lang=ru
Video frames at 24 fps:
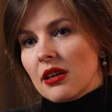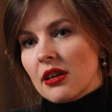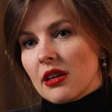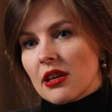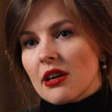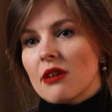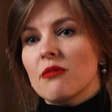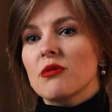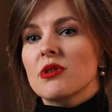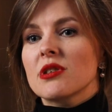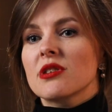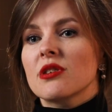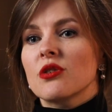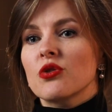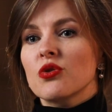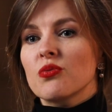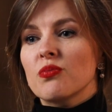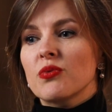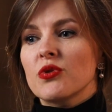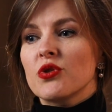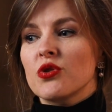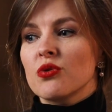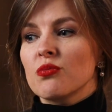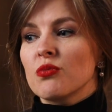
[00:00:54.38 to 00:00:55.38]
И я вам
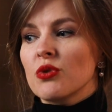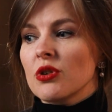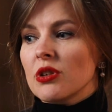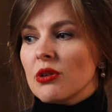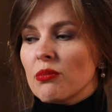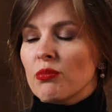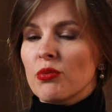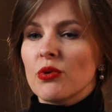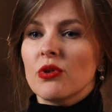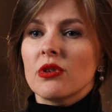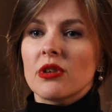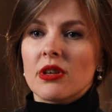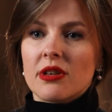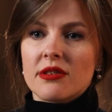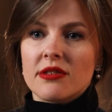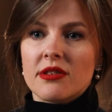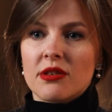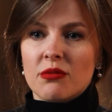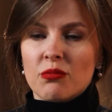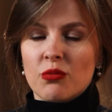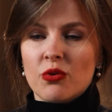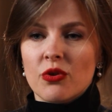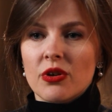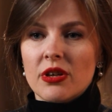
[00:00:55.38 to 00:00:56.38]
расскажу, почему это полное
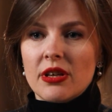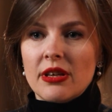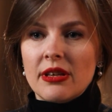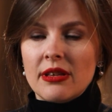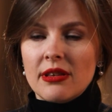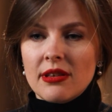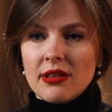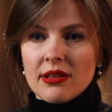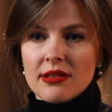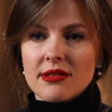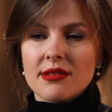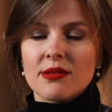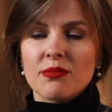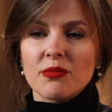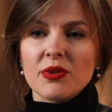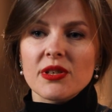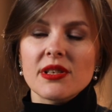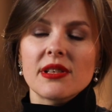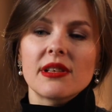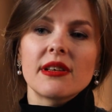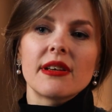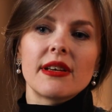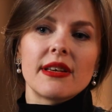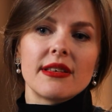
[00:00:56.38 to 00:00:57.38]
дерьмо и нет
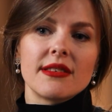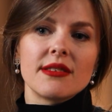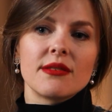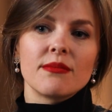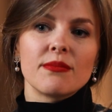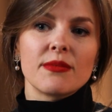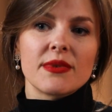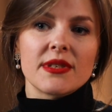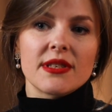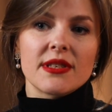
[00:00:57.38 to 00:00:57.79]
смысла этим